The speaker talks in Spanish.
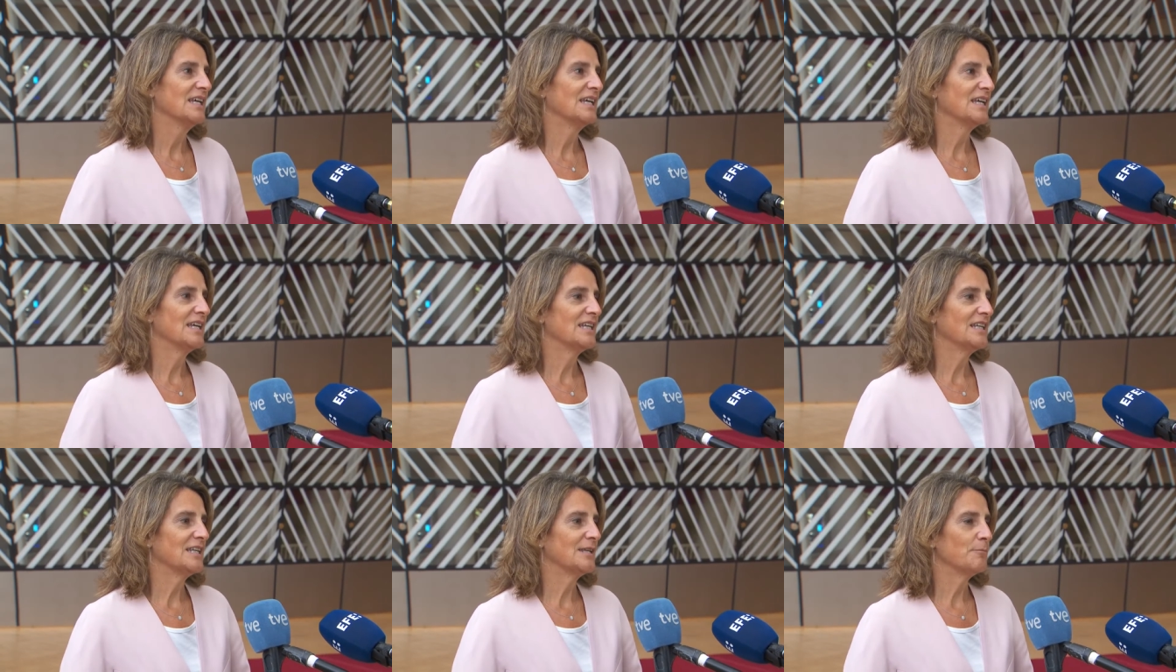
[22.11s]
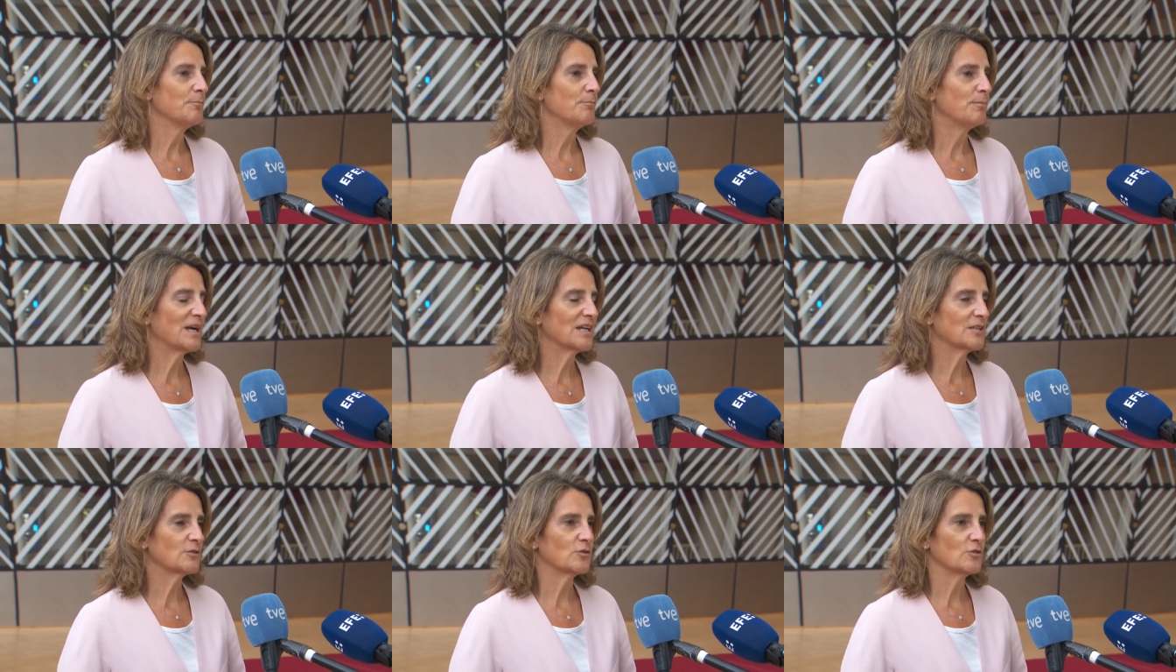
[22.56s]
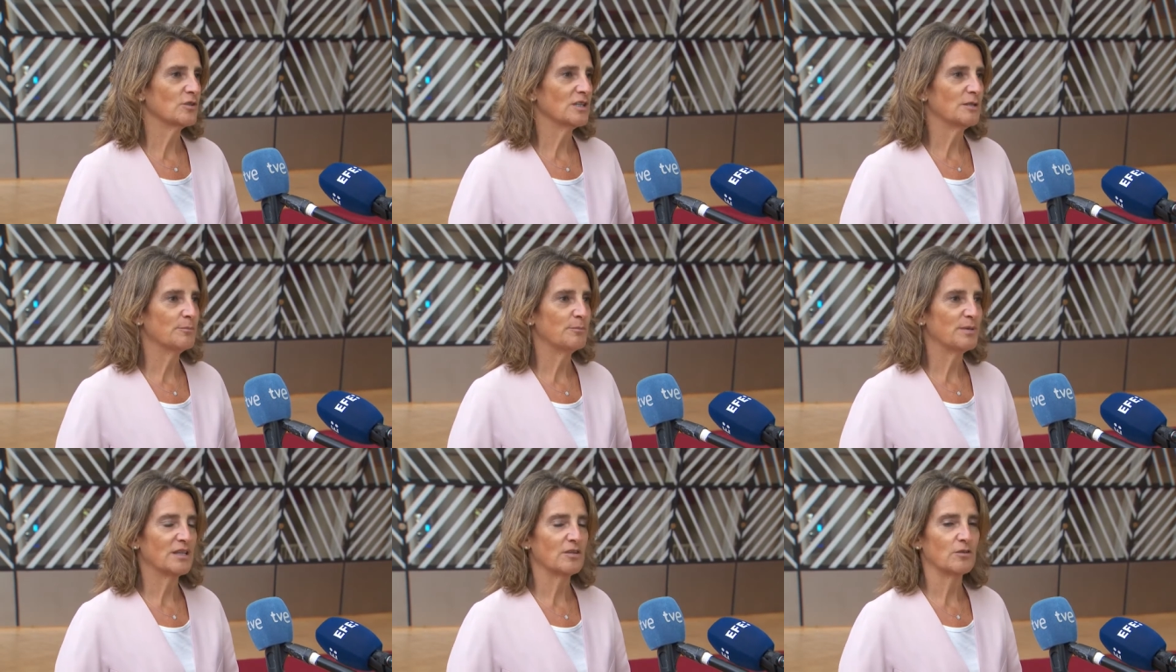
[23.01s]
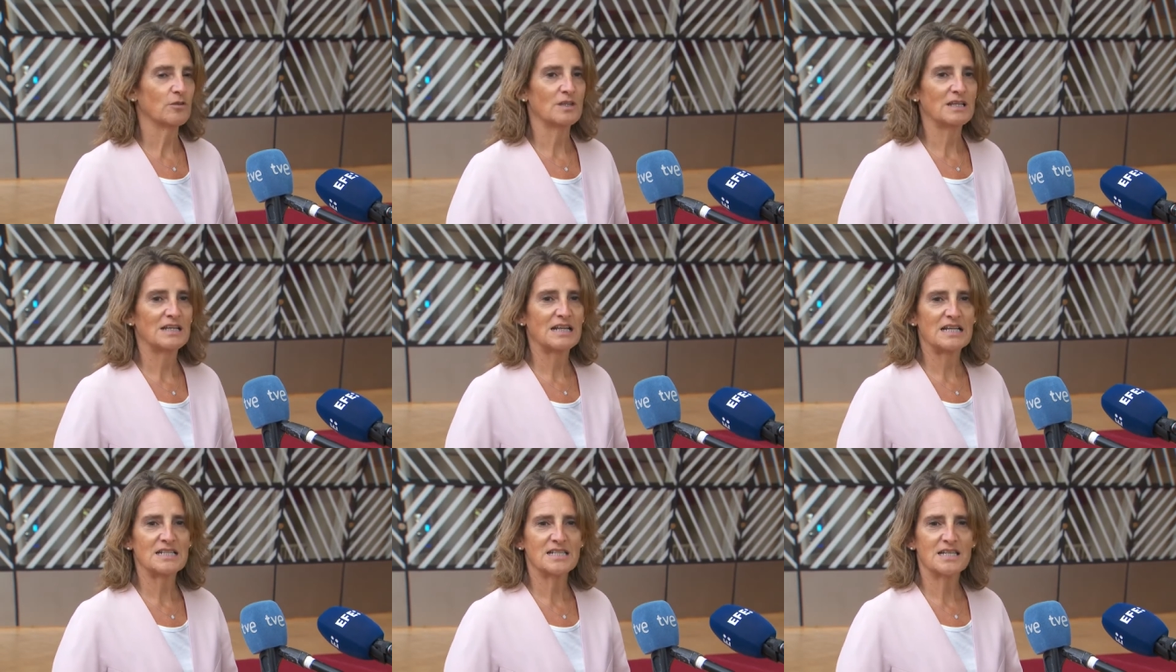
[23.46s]
el impacto del precio
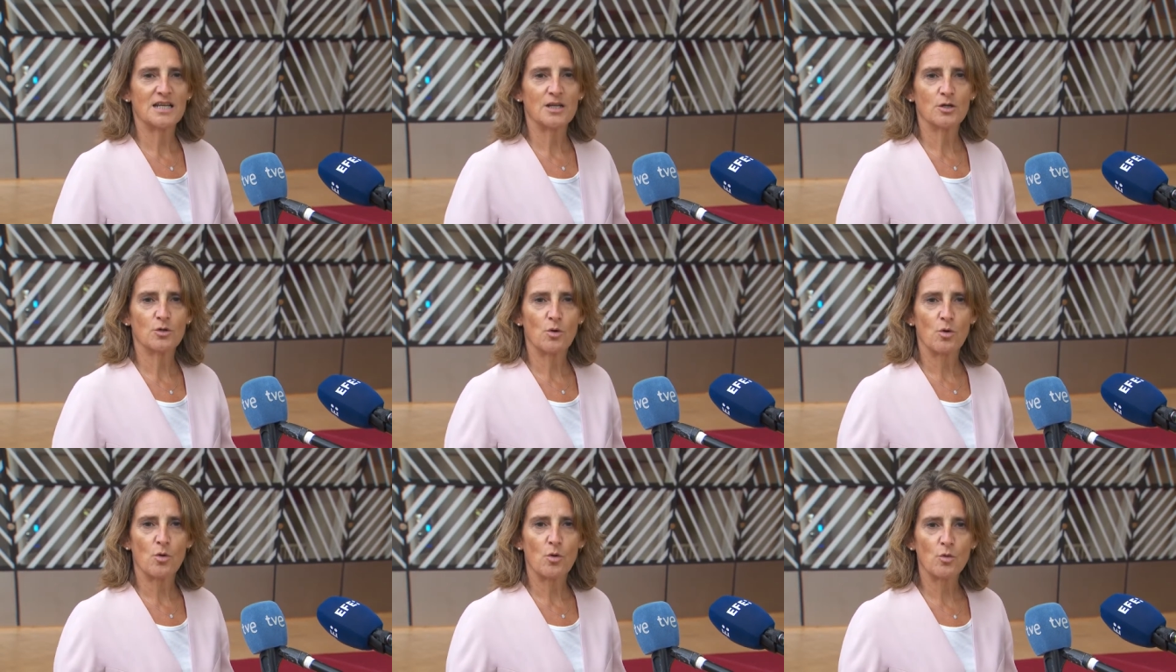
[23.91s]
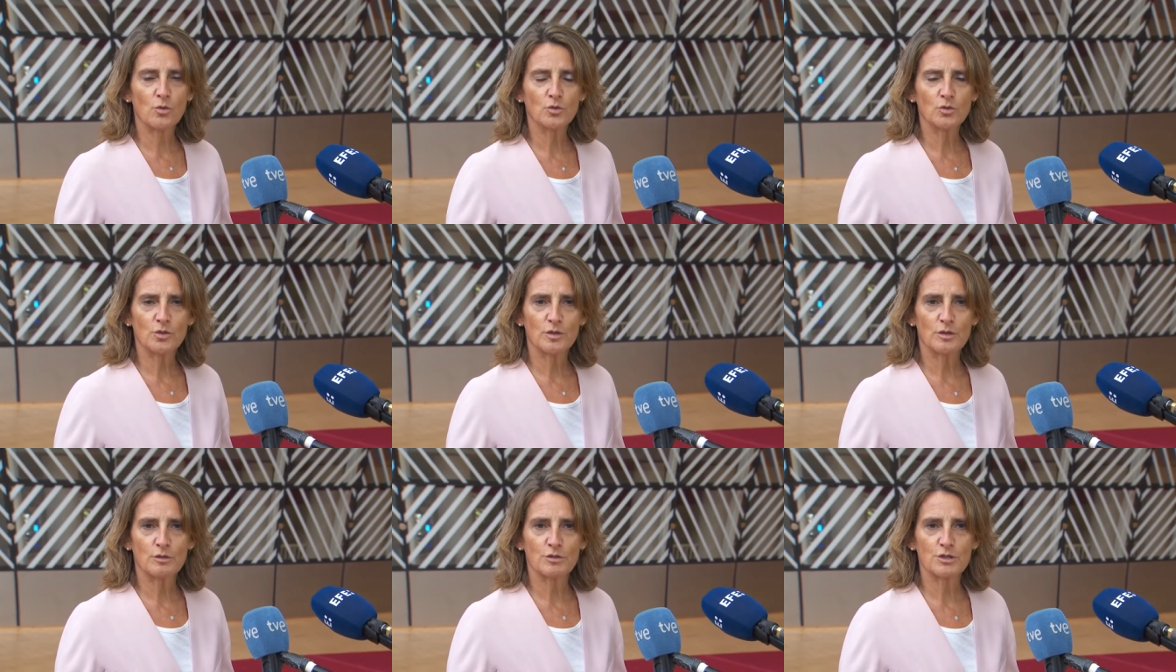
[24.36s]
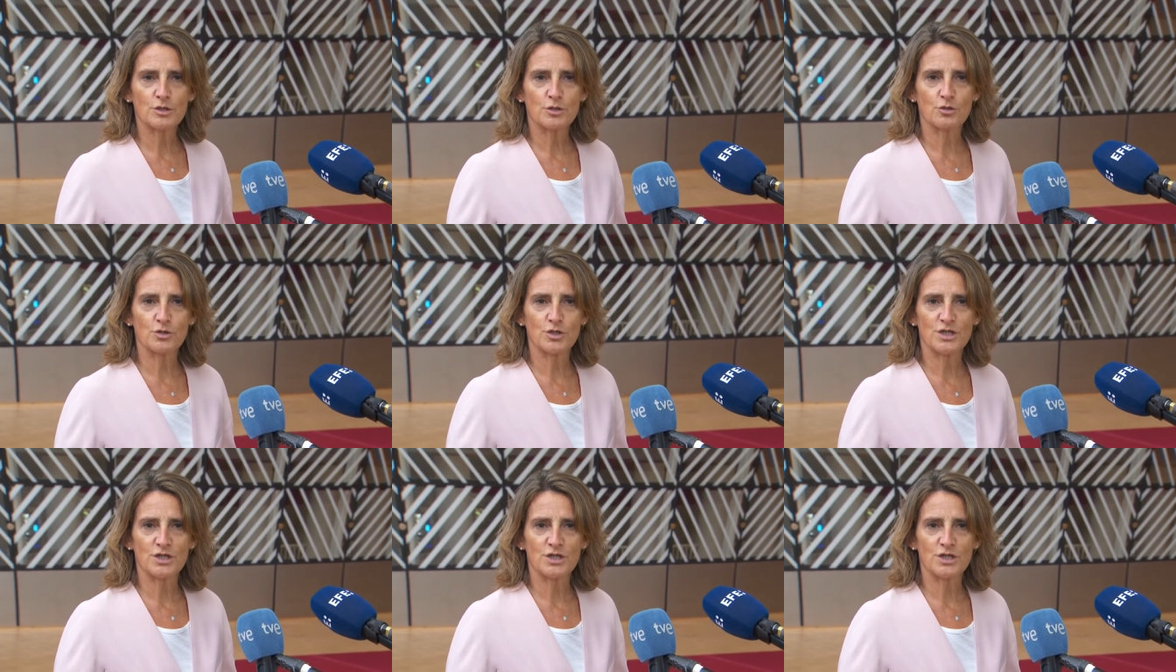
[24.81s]
del gas en el conjunto de nuestro